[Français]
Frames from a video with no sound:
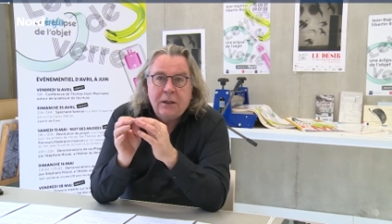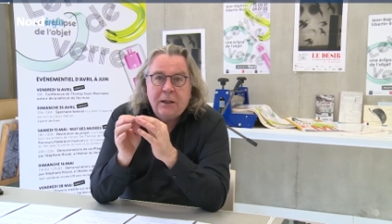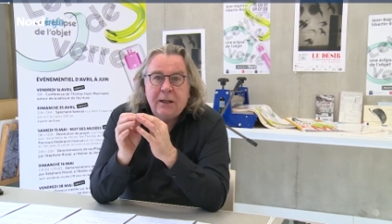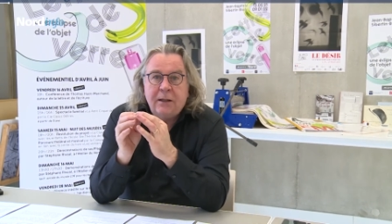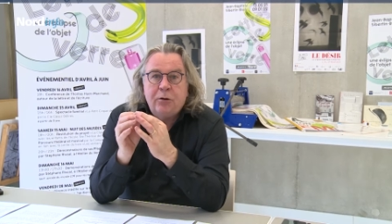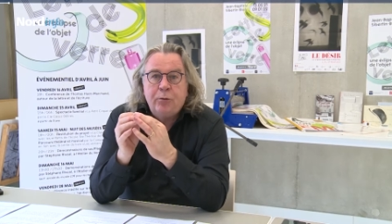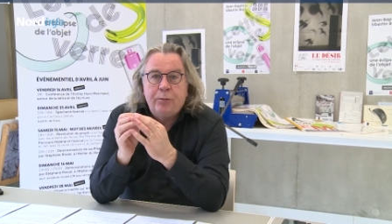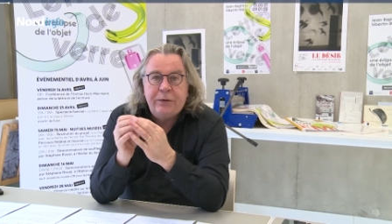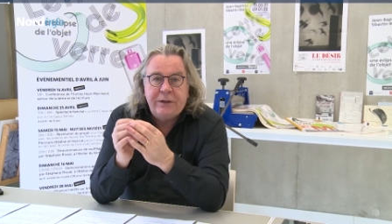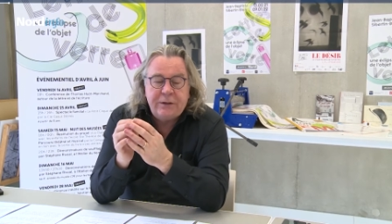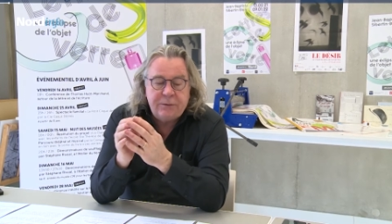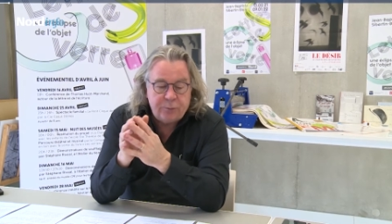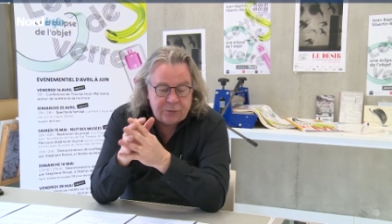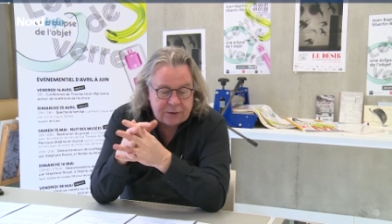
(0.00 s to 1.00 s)
quelques
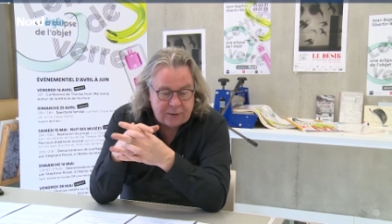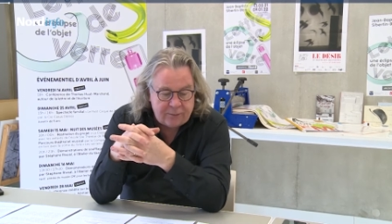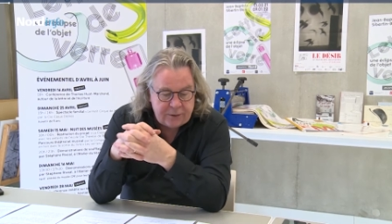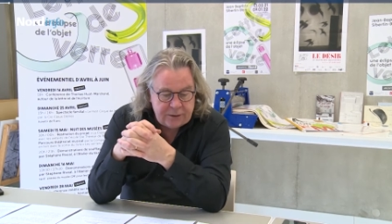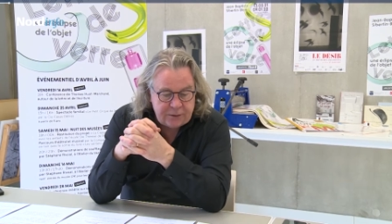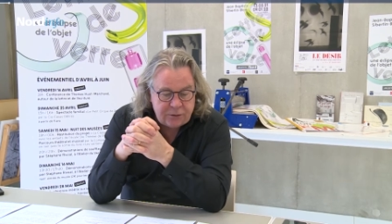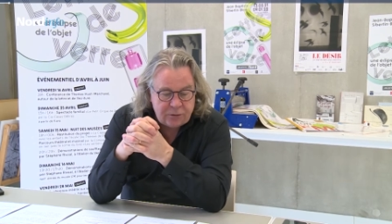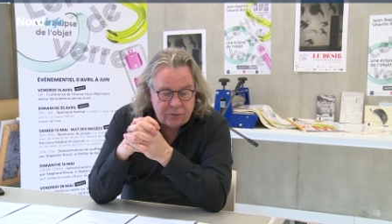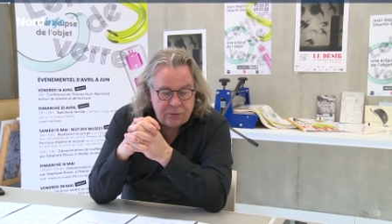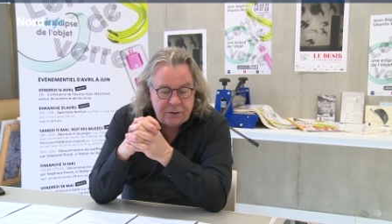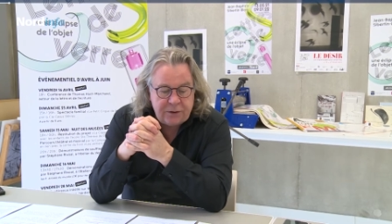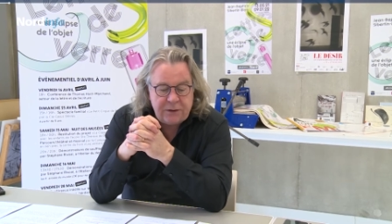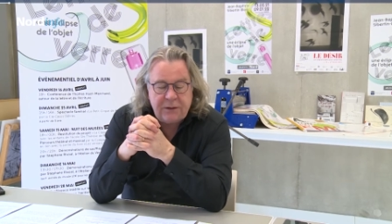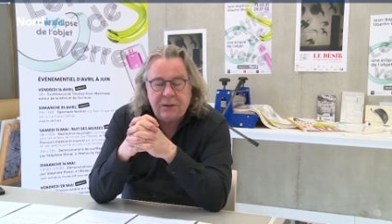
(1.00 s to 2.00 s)
pistes pour travailler sur le
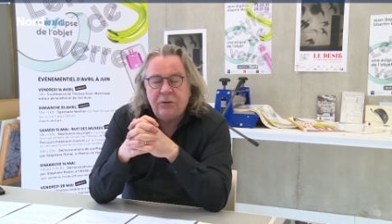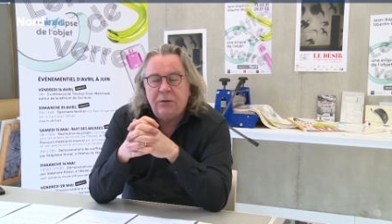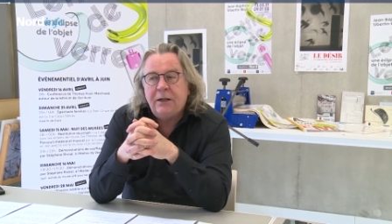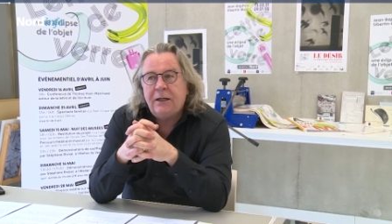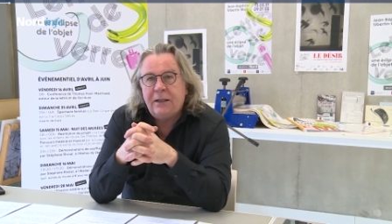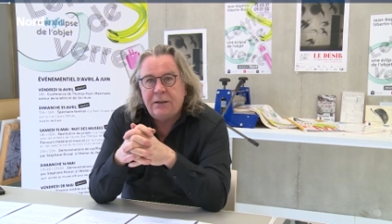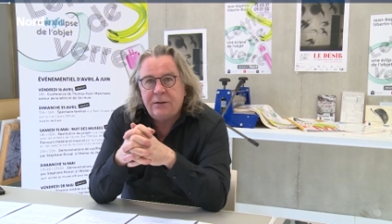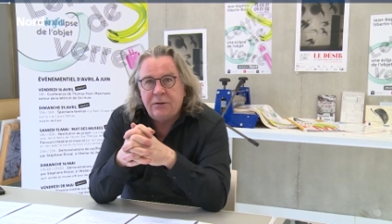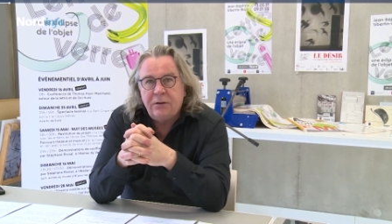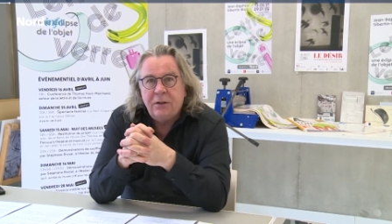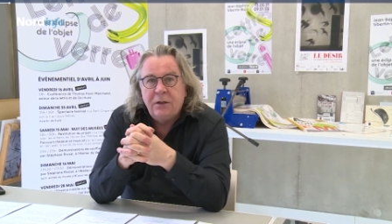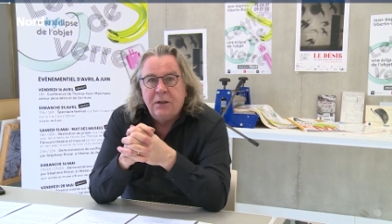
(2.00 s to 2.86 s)
désir de la lettre,